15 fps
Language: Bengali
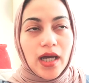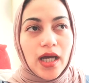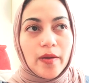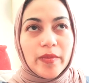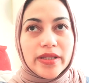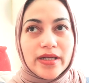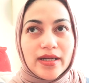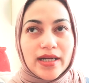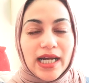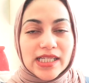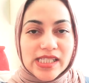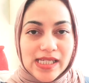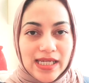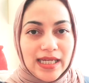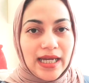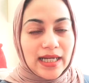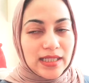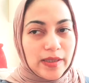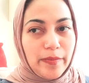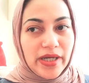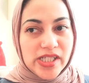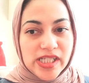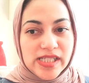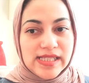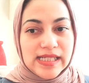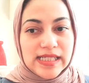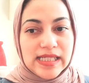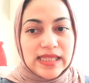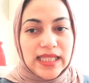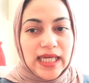আমাদের কাছেই একটা পাশের
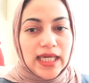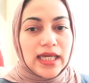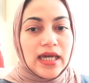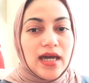সিটিতেই